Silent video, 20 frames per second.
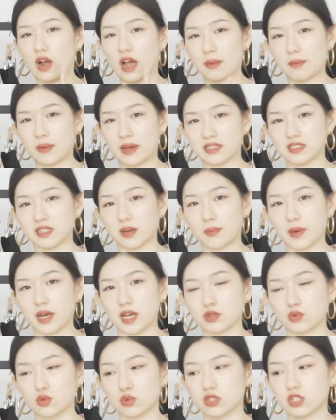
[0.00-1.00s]
还蛮想把它
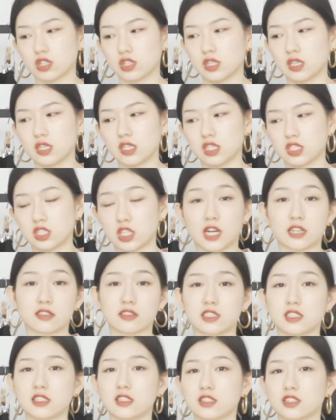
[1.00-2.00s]
做成一个长
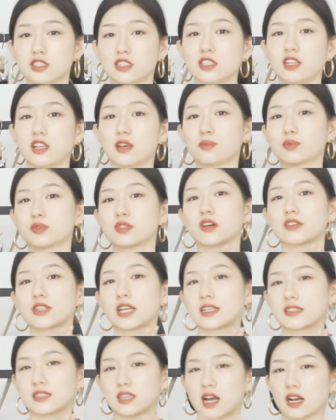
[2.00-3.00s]
期的系列，不知道
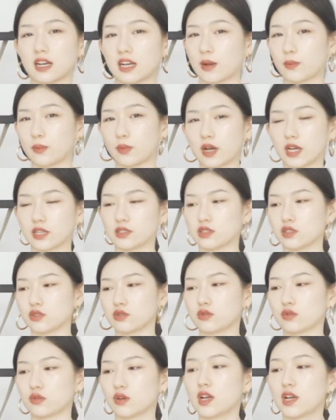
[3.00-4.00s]
大家感不感兴
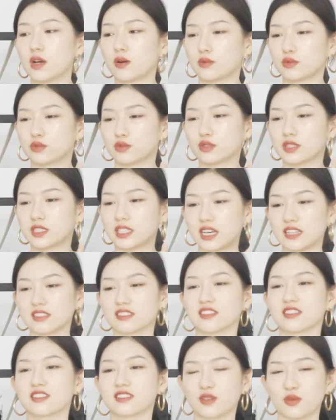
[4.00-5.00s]
趣？我觉得下次
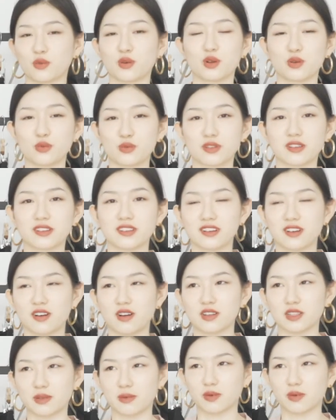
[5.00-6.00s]
可能会录得更好一点。